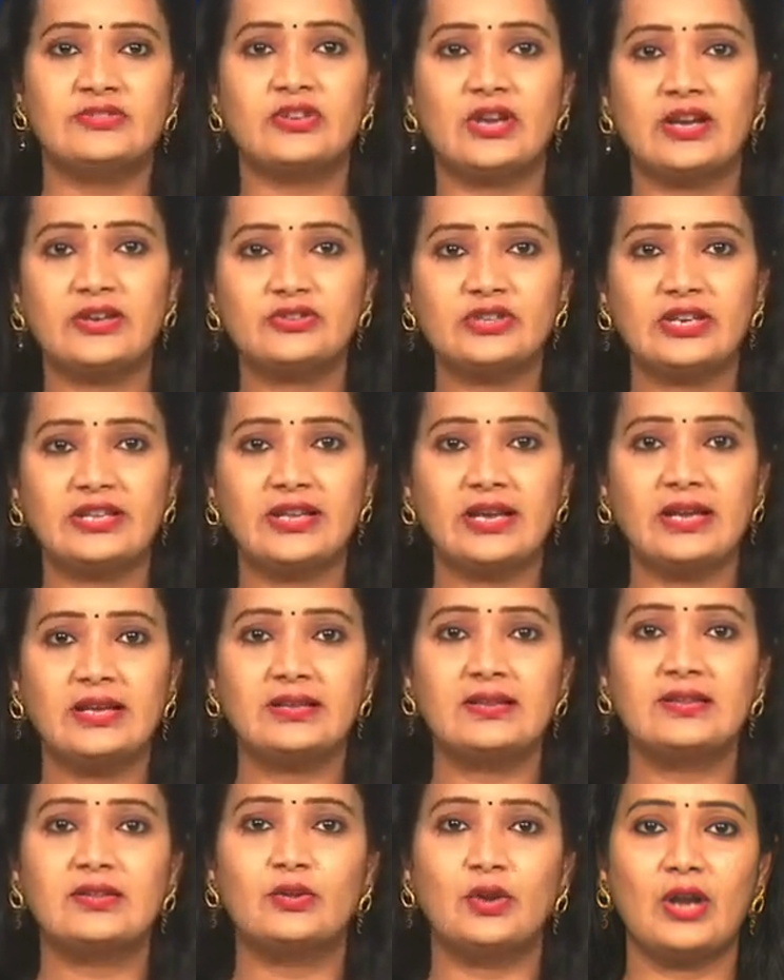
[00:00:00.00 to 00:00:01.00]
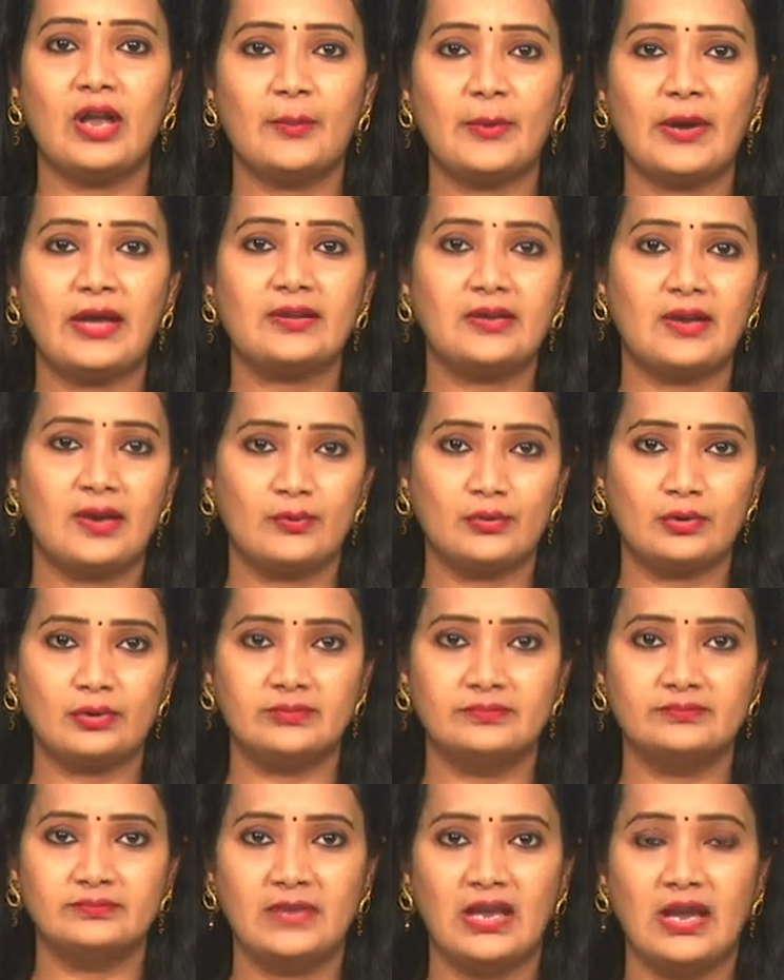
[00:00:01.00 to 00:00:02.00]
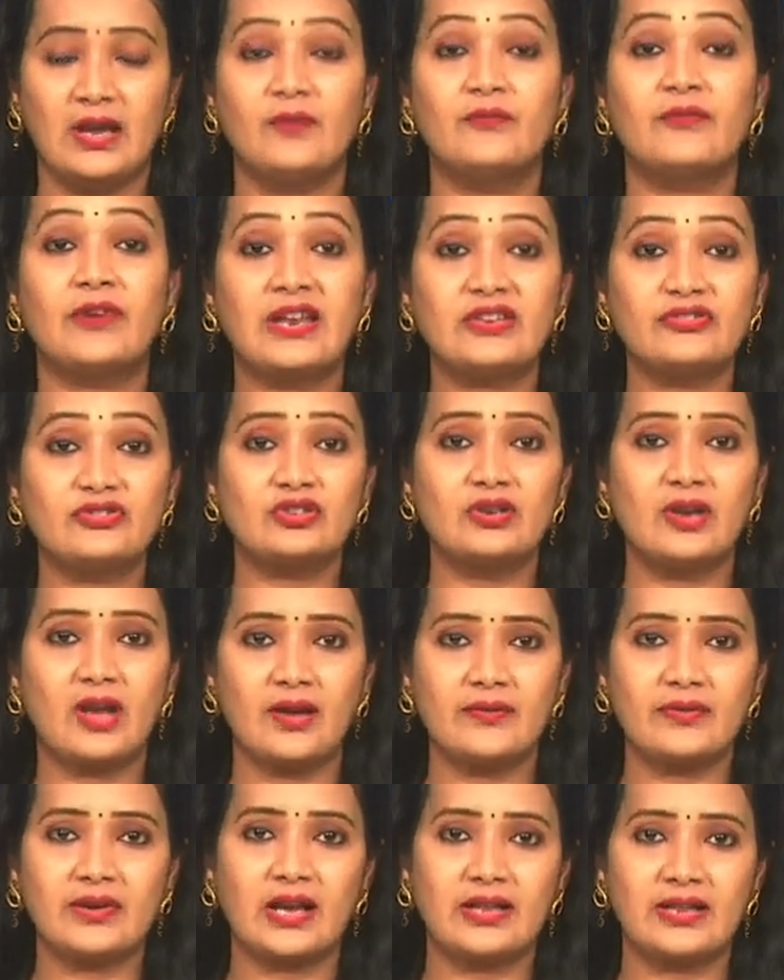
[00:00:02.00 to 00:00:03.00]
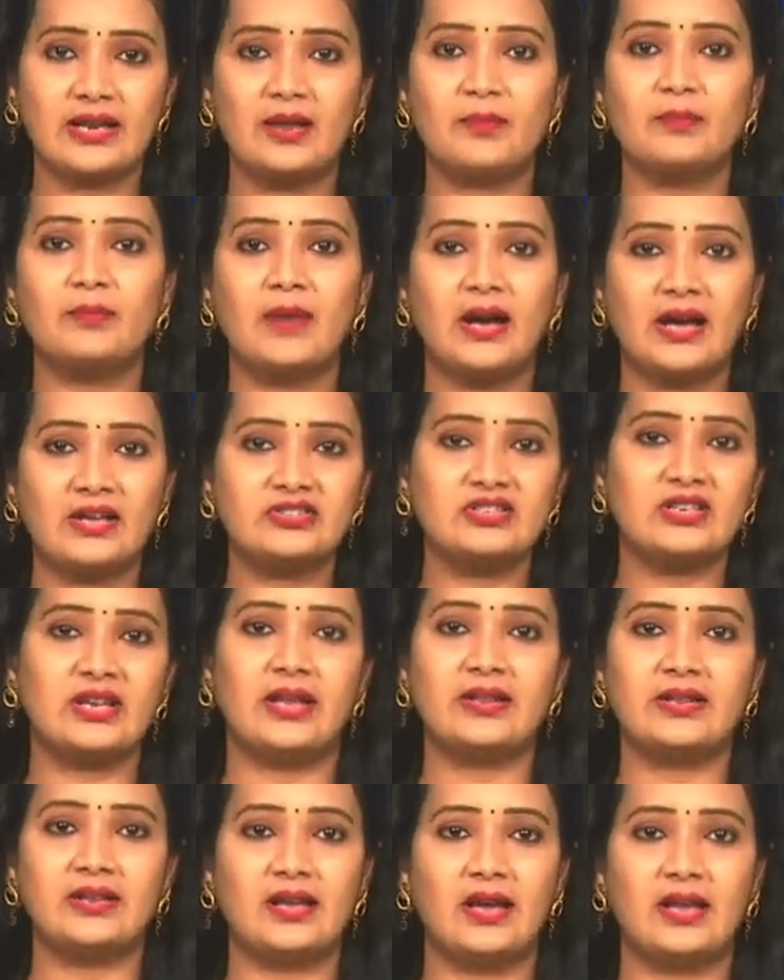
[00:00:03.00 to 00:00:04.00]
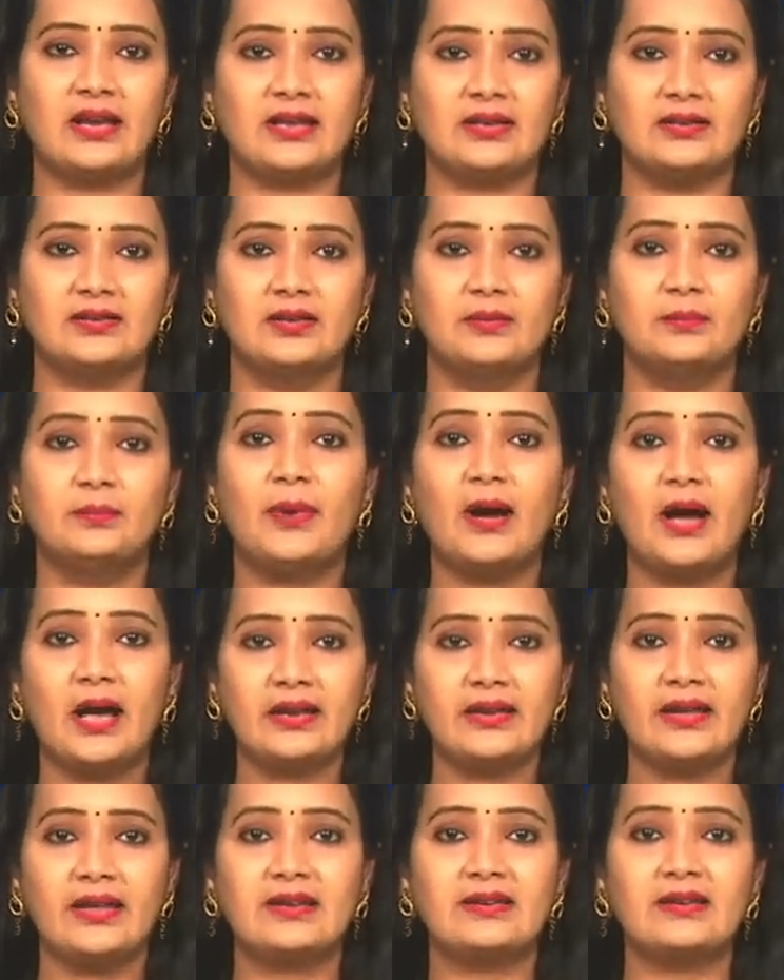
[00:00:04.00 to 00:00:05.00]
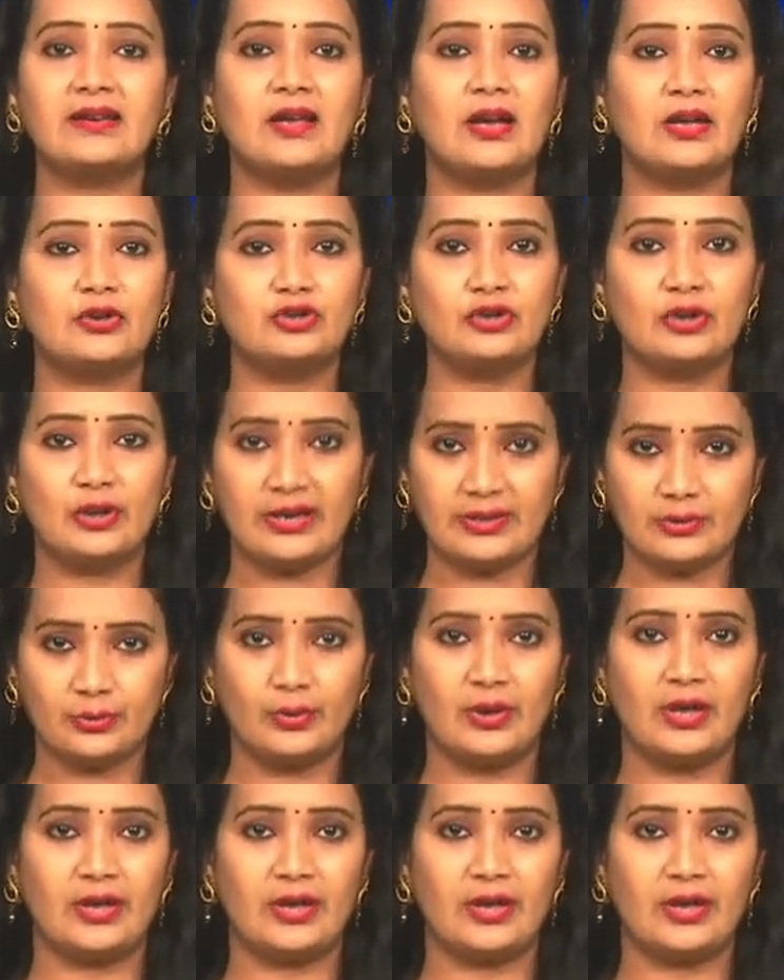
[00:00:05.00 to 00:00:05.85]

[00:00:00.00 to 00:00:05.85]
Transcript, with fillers: షాజాదా సులేమాన్ దావూద్ ఫ్రెంచ్ నావికాదళం మాజీ అధికారి పాల్ హెన్రీ నార్జియోలెట్